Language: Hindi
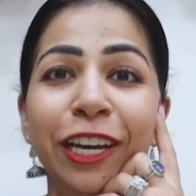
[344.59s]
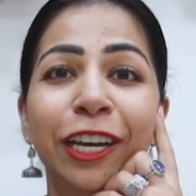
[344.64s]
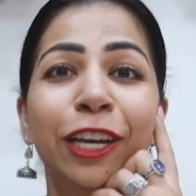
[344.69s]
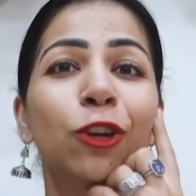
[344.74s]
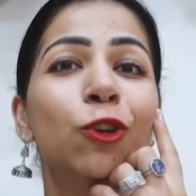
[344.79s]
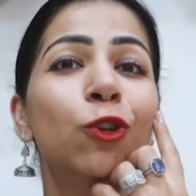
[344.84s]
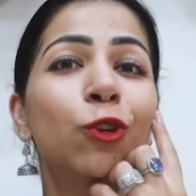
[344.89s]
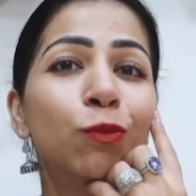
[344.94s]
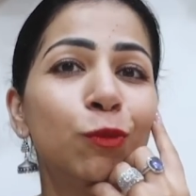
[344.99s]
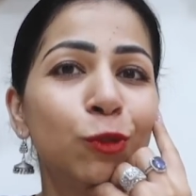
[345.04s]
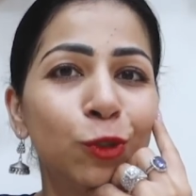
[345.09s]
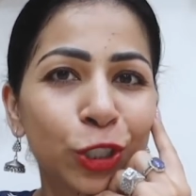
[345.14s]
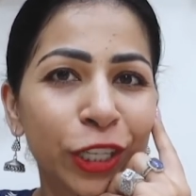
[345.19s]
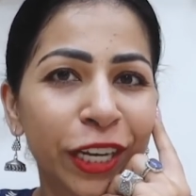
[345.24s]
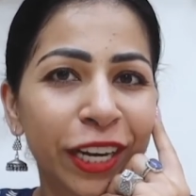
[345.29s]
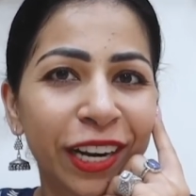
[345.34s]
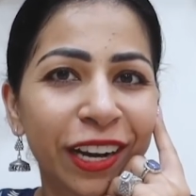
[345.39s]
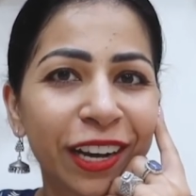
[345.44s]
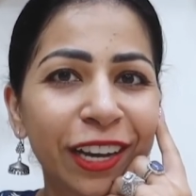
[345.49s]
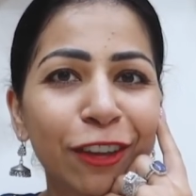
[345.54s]
ताकि लोग
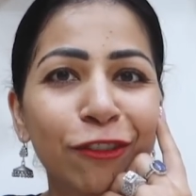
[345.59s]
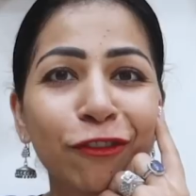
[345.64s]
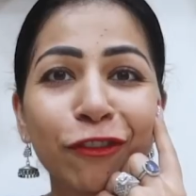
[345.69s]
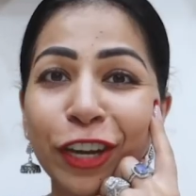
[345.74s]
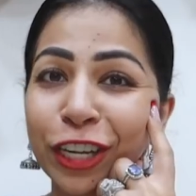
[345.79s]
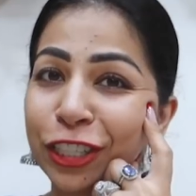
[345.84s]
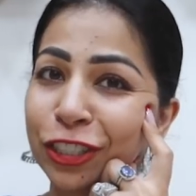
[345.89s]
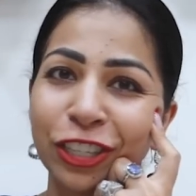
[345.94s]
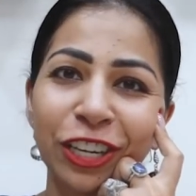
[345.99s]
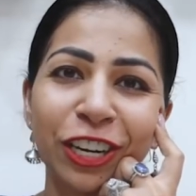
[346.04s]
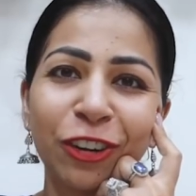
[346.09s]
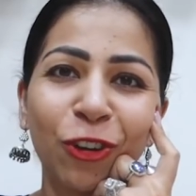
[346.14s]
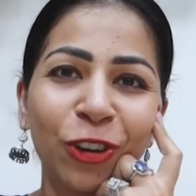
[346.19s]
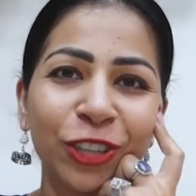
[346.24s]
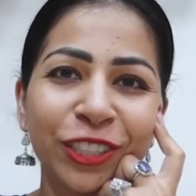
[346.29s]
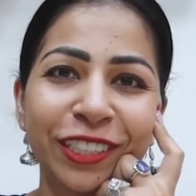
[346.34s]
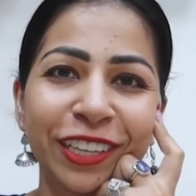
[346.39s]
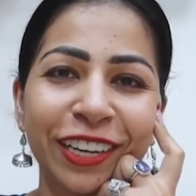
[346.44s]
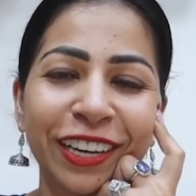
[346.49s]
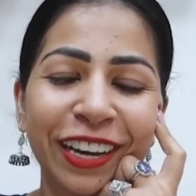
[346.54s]
पूछे ना कि फेशियल
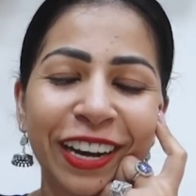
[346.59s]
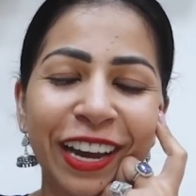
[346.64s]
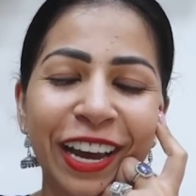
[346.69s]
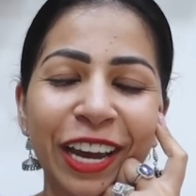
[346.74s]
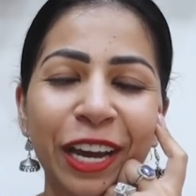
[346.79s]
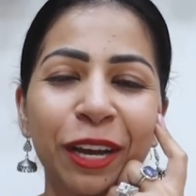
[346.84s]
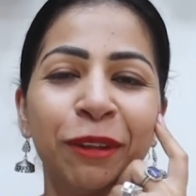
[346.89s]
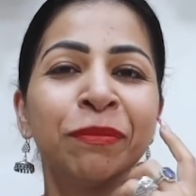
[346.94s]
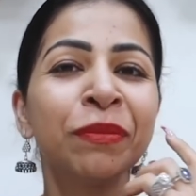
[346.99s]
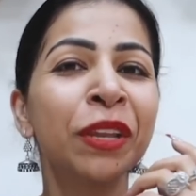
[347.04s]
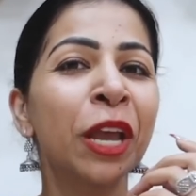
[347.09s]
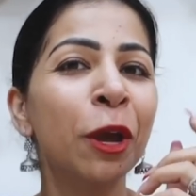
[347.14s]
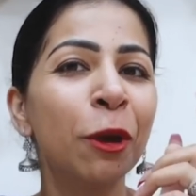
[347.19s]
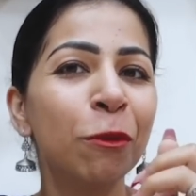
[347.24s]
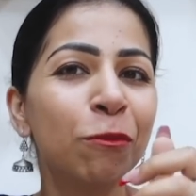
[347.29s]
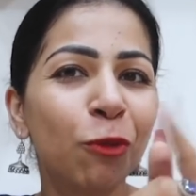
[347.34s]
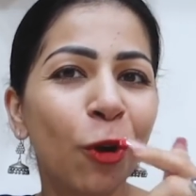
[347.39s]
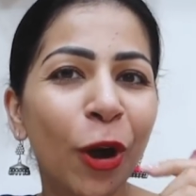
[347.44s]
कौन सा कराया है